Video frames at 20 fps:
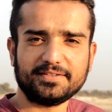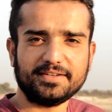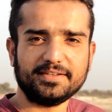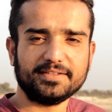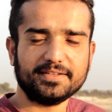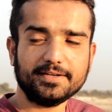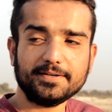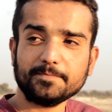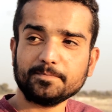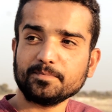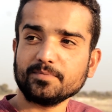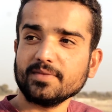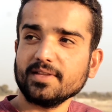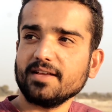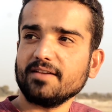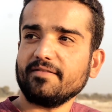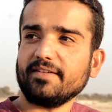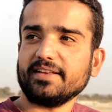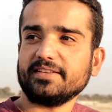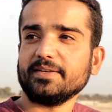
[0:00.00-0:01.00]
चीज़ है
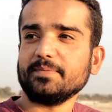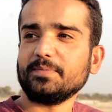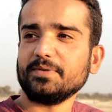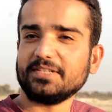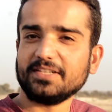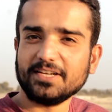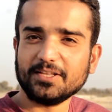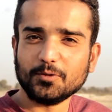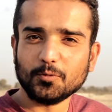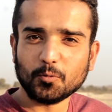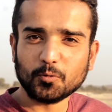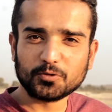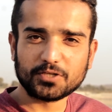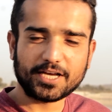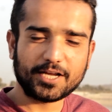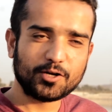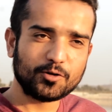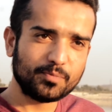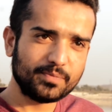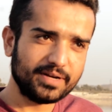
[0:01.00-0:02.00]
वैसे पिछले दो
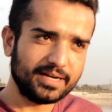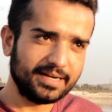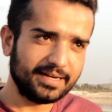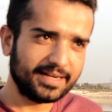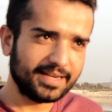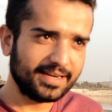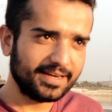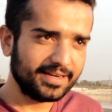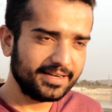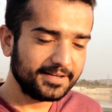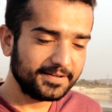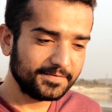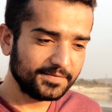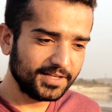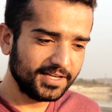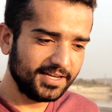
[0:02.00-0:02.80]
सालों में इंटेल ने आ,